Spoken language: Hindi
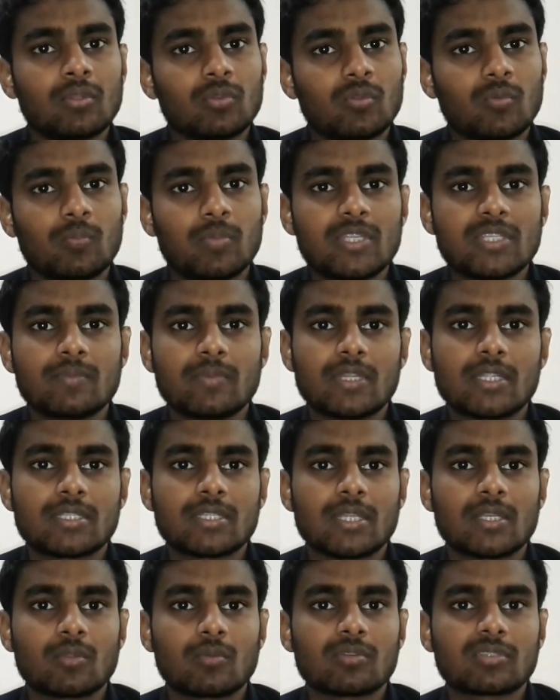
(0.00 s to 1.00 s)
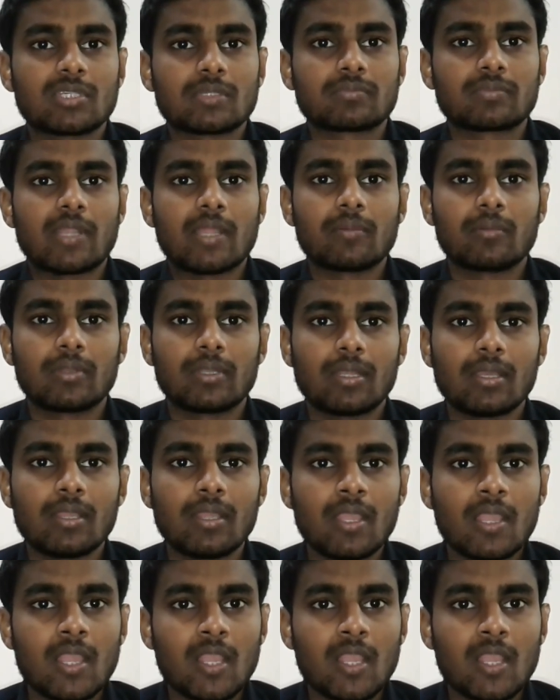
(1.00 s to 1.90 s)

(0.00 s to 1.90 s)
तो प्लीज़ मेरे चैनल को सब्सक्राइब करना